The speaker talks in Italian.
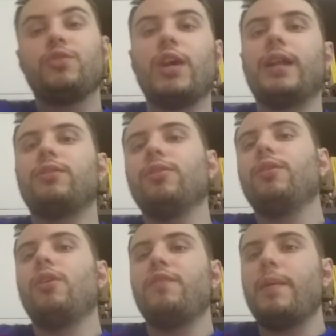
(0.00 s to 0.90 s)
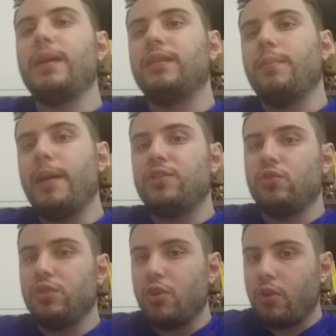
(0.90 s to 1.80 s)
Certo, ovviamente il
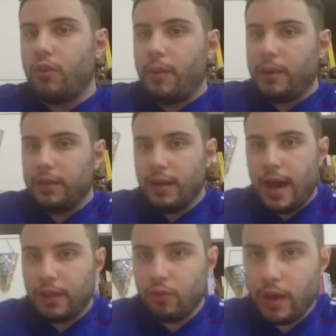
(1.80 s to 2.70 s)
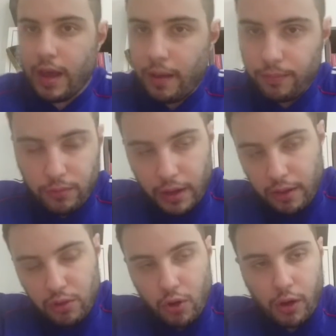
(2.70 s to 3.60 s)
Belgio non dico che non ha meritato, eh, non
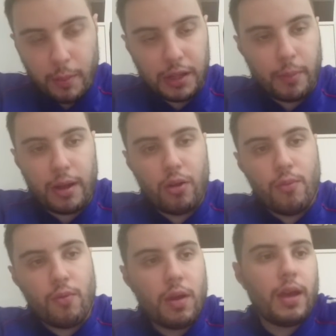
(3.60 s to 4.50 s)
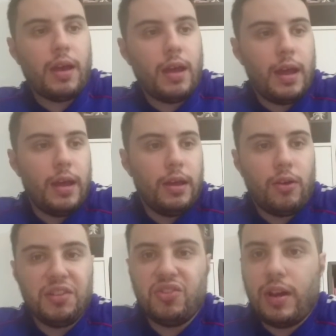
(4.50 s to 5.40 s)
è, dico che non ha meritato perché
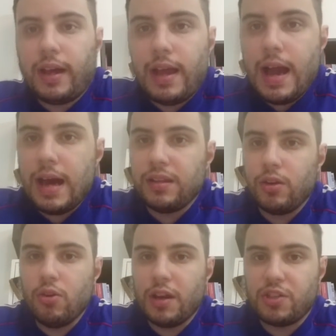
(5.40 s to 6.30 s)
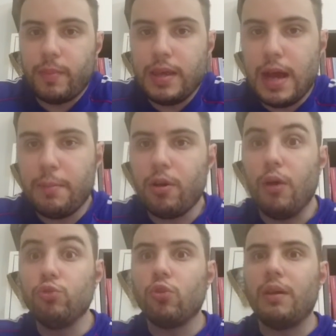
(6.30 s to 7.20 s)
comunque quasi non ha creato, il gol ne ha sbagliato, però
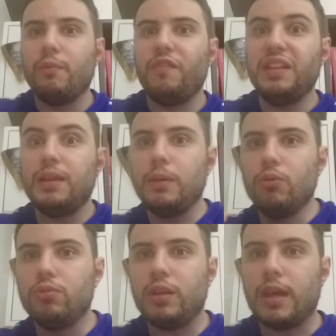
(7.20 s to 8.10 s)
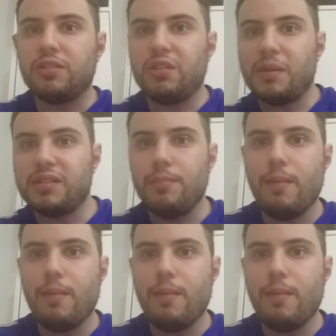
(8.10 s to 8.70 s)
ha avuto quei 20 minuti che sono rimasti